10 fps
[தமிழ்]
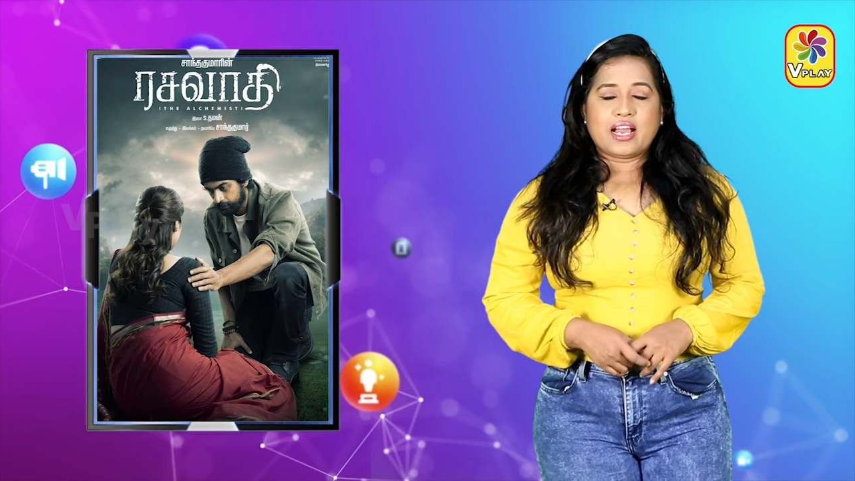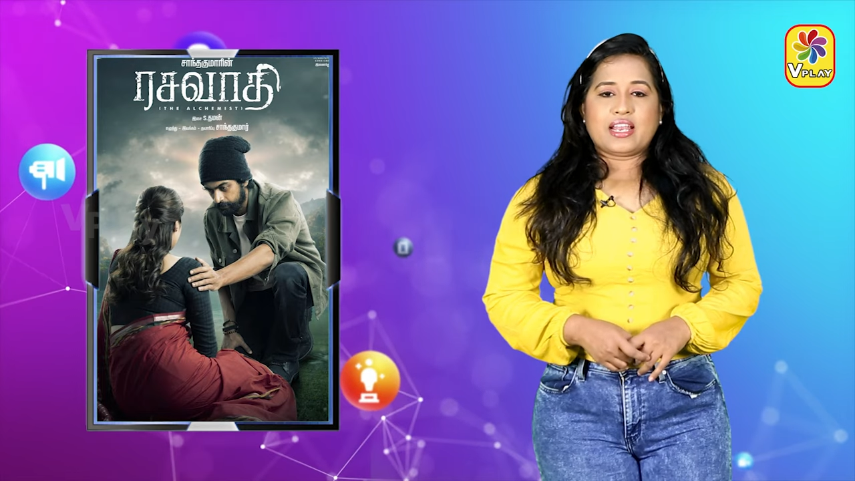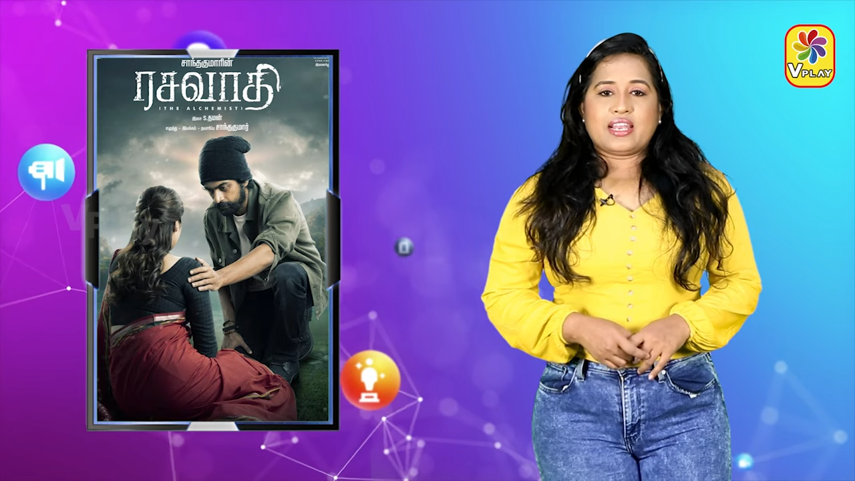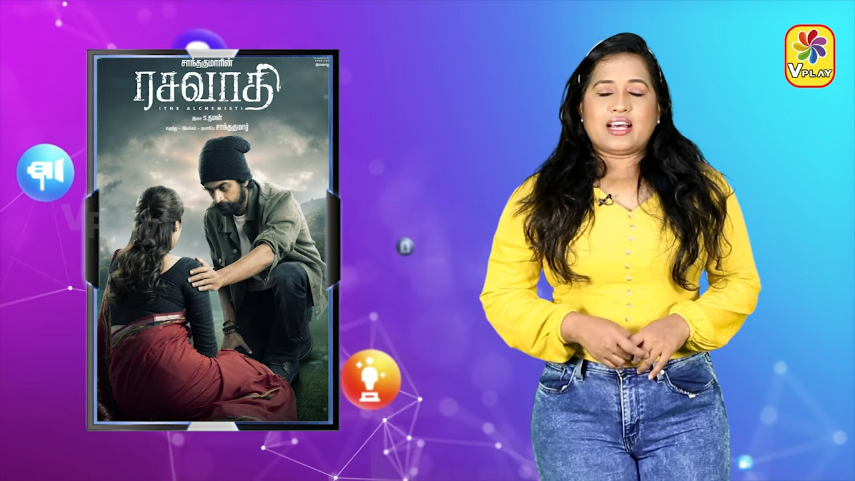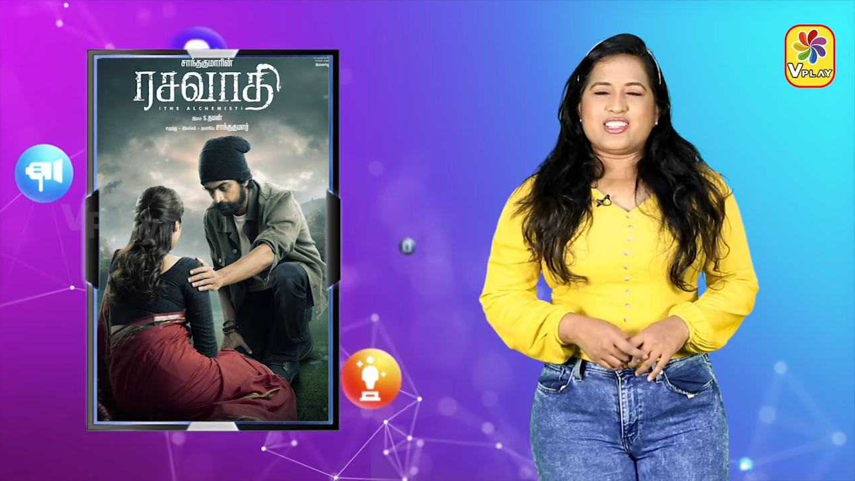
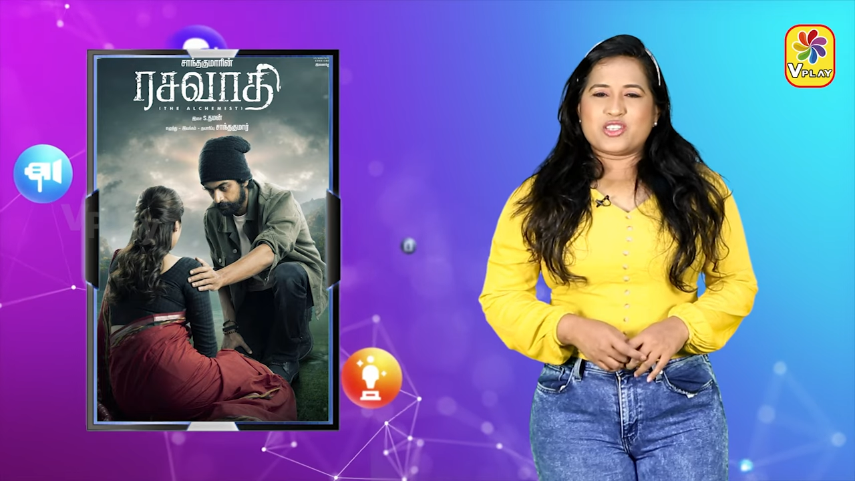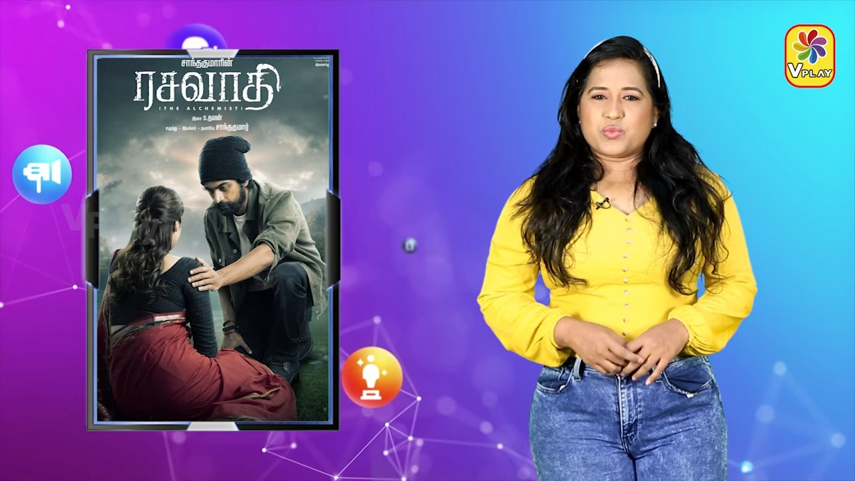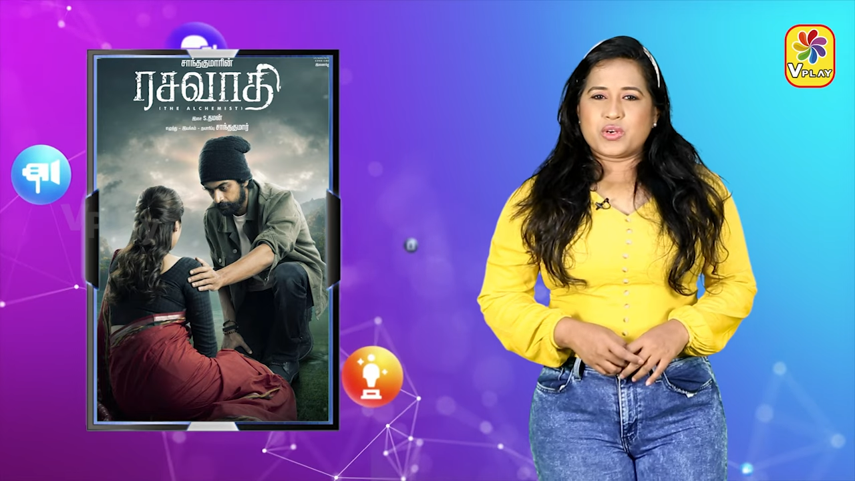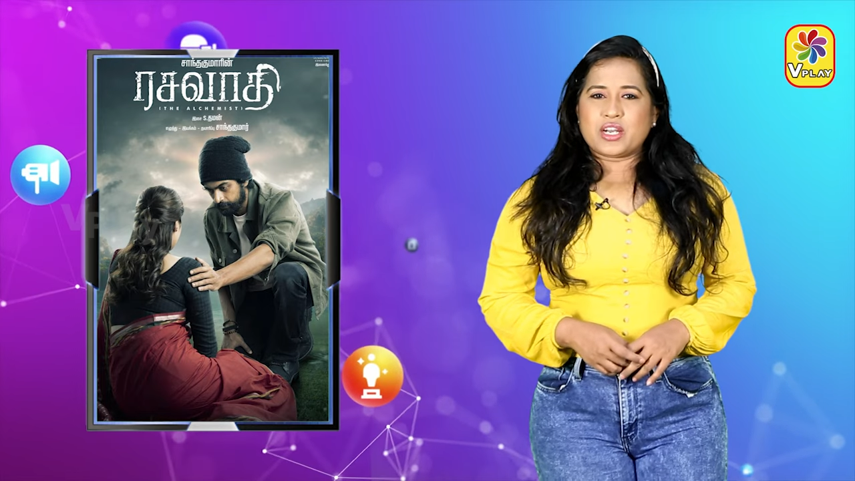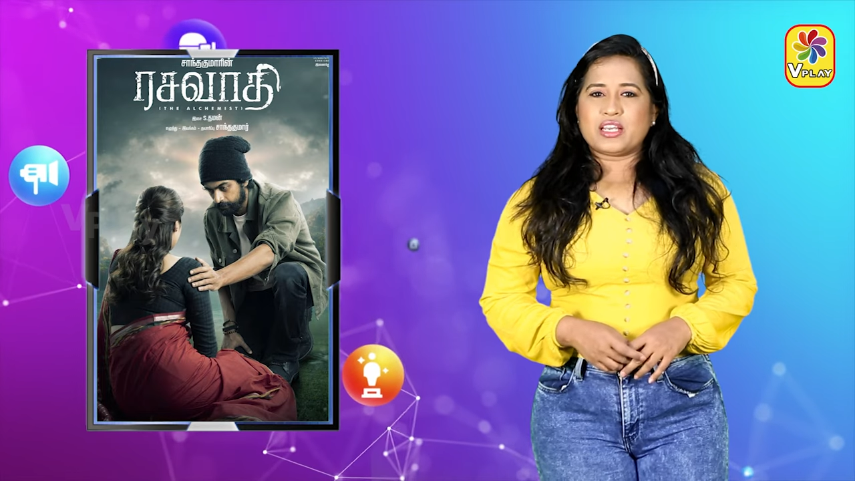அண்ட் அதுக்கு
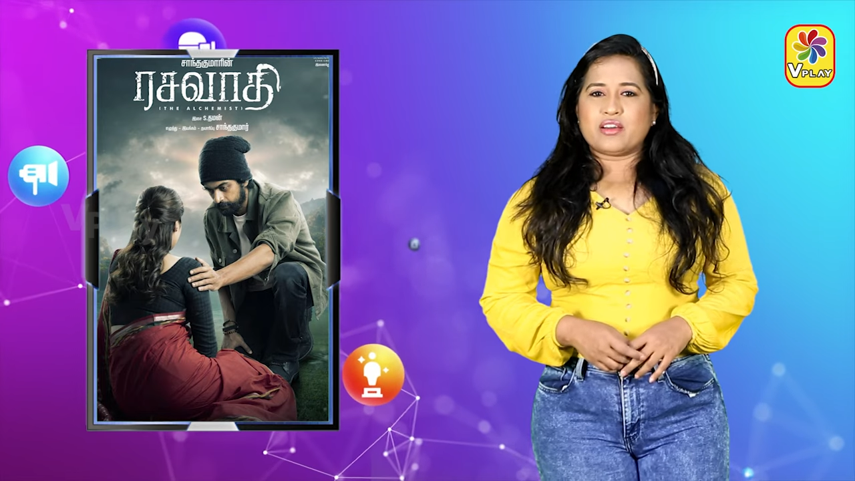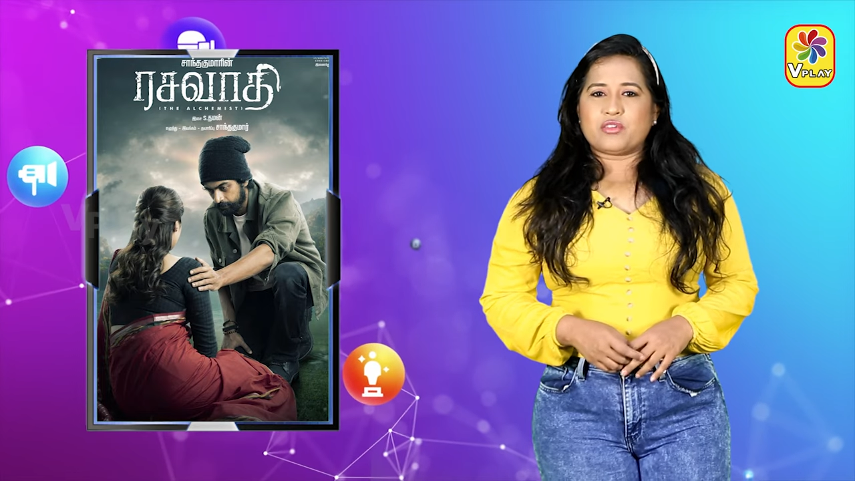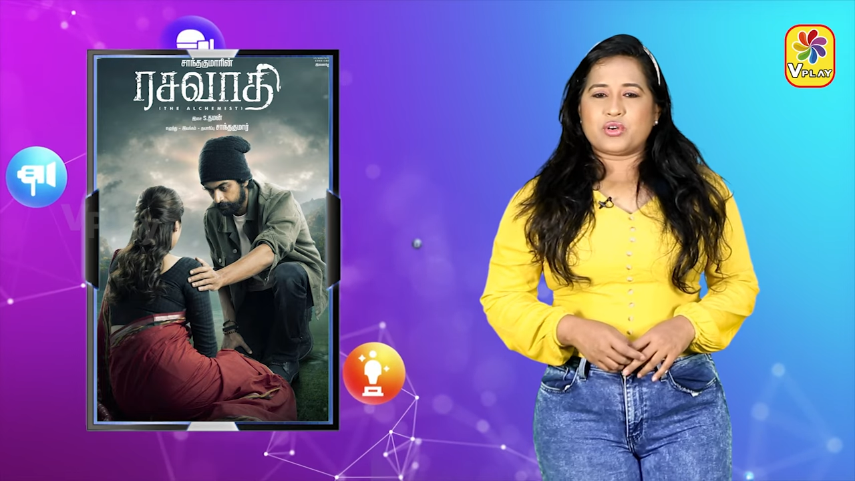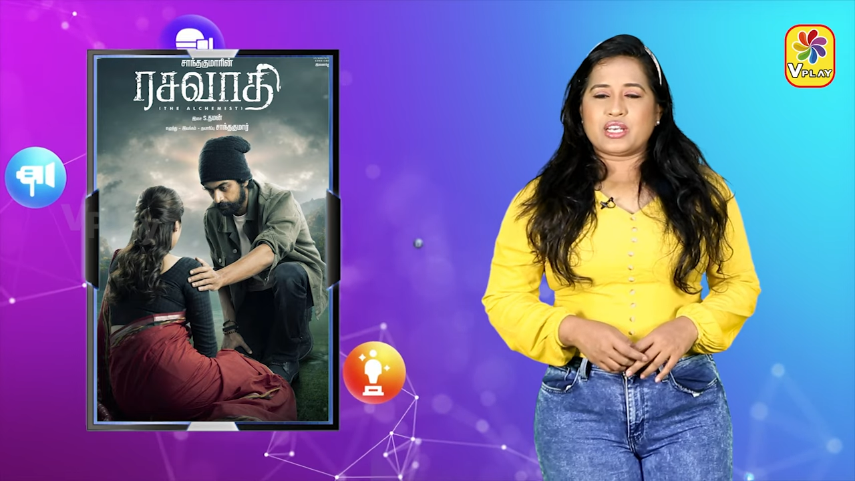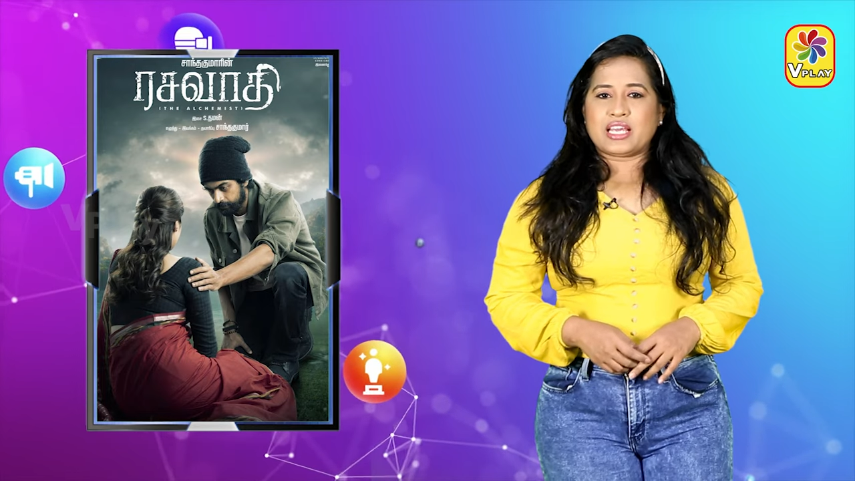முன்னாடி
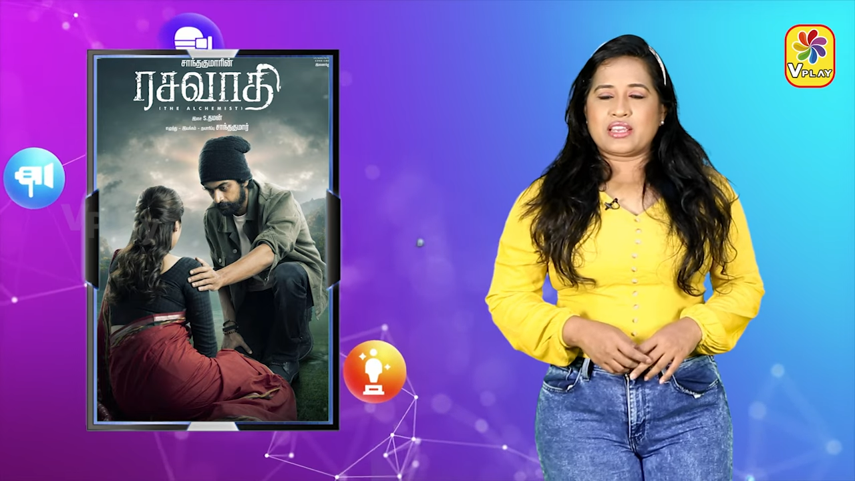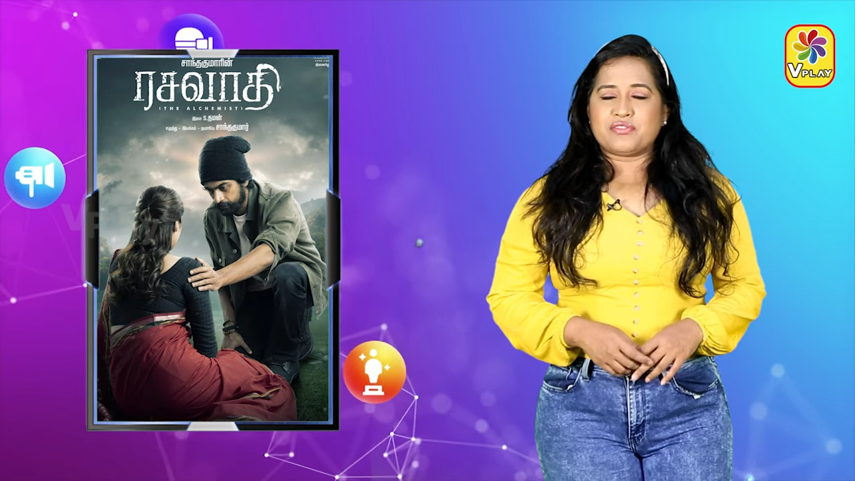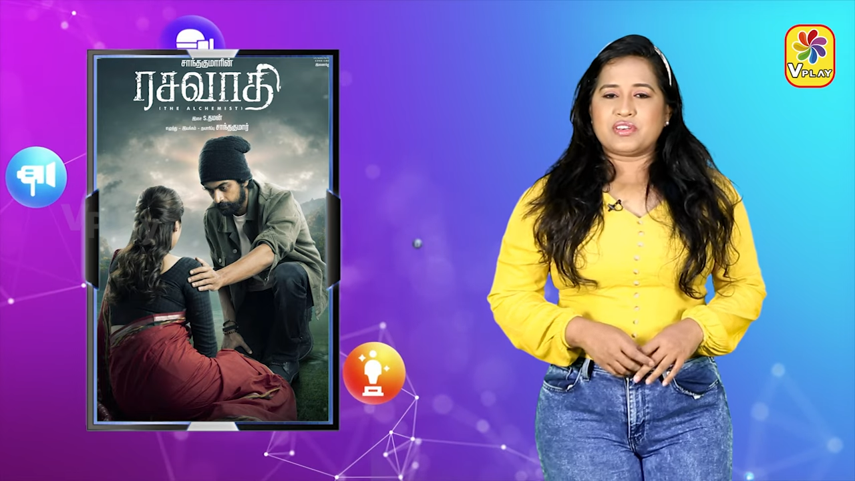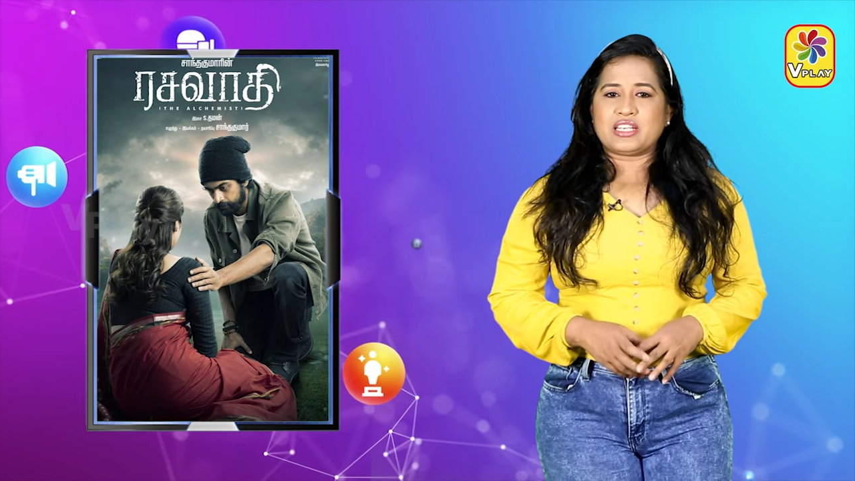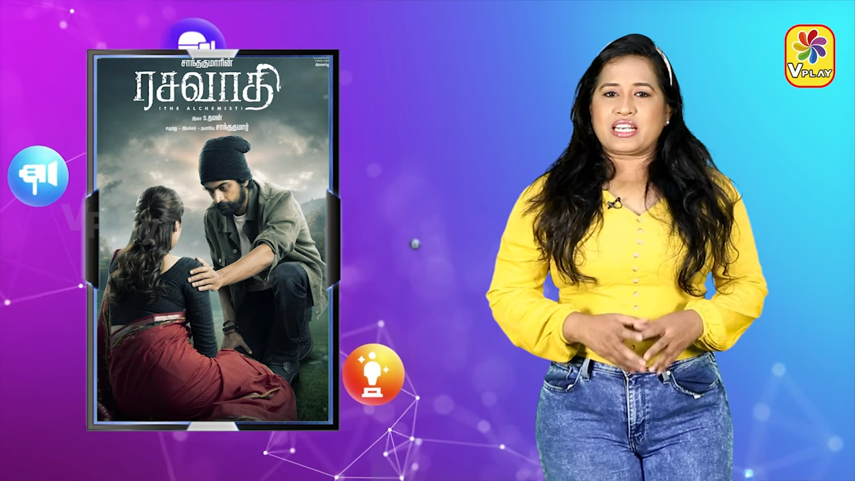அவருடைய
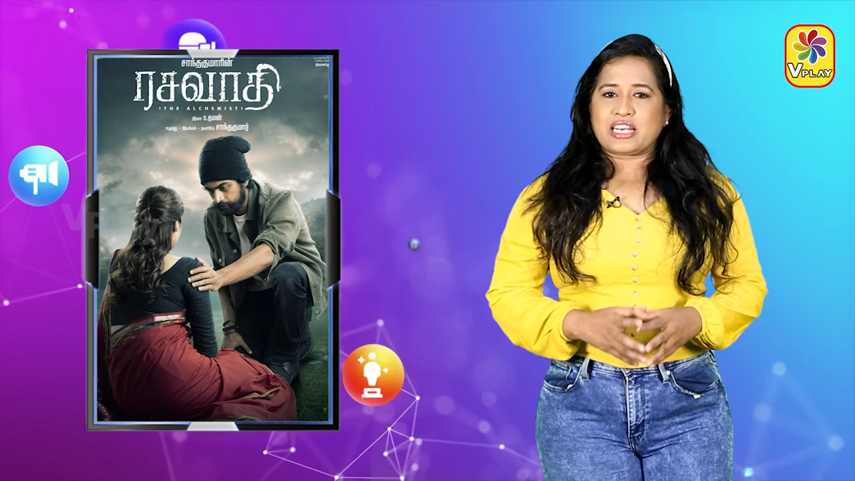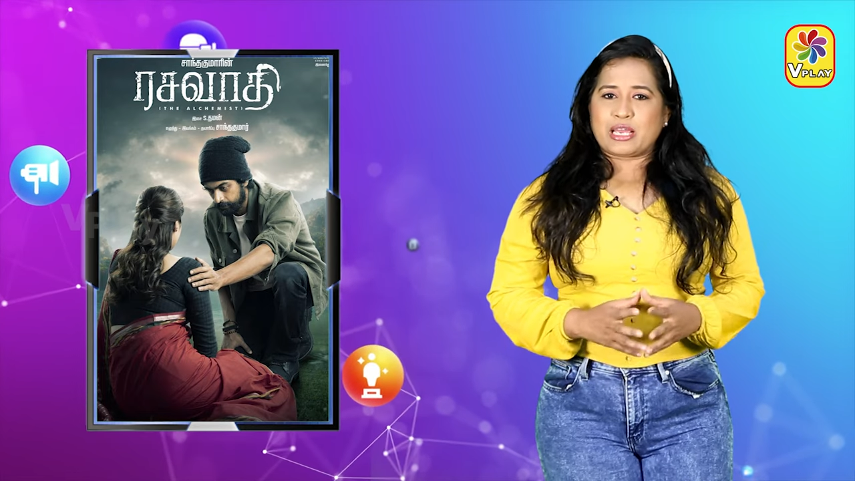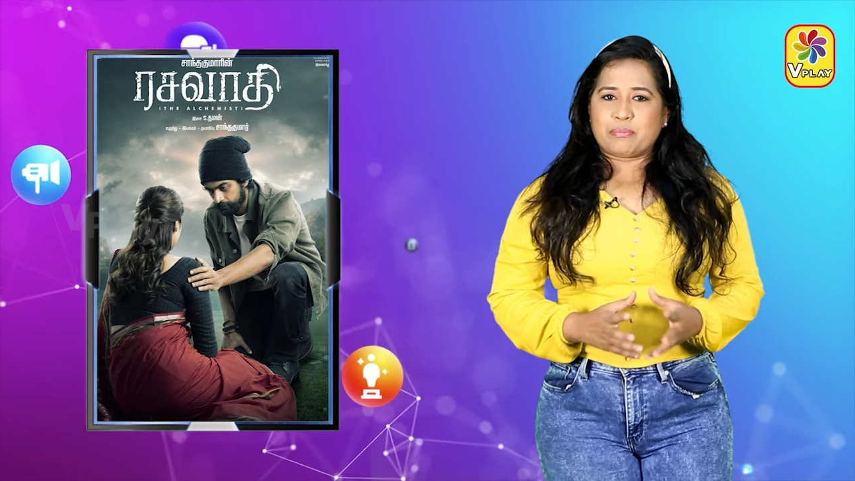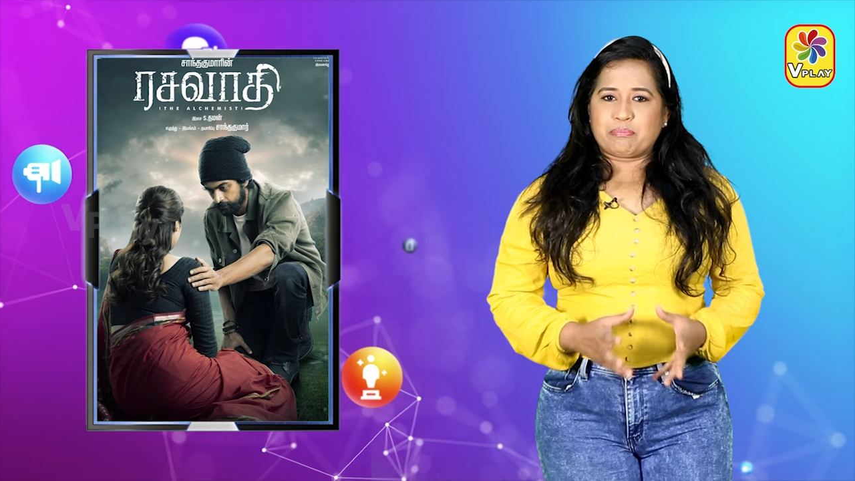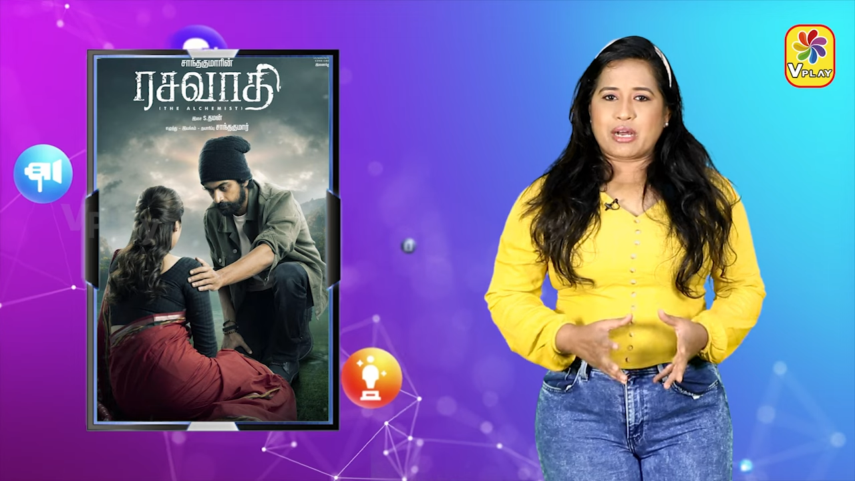லைஃப்பில் நிறைய